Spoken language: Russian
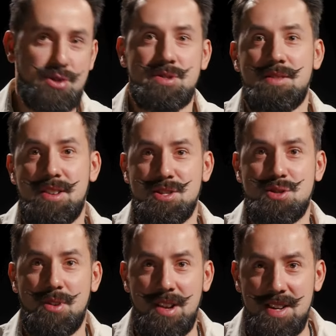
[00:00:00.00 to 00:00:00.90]
Так что, наверное,
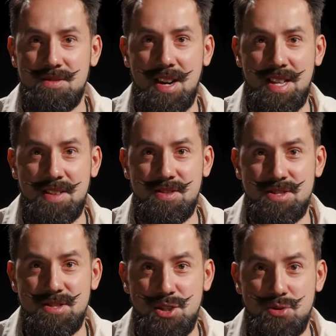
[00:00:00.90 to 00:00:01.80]
скоро левые
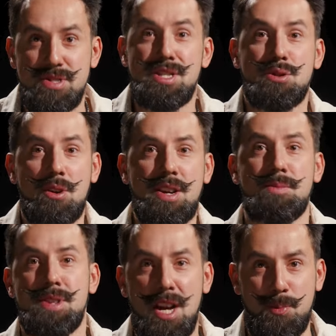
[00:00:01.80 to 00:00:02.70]
активисты начнут не только
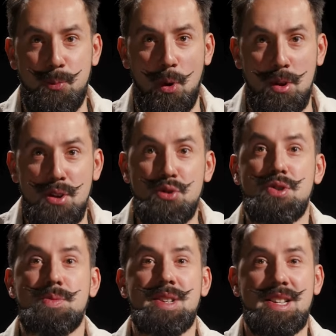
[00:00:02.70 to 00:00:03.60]
менять пол, но
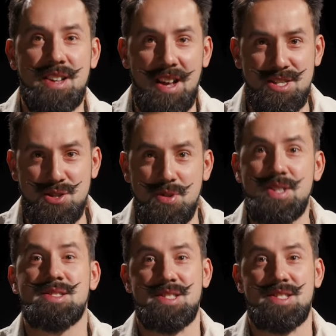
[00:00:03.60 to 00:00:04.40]
и менять расу и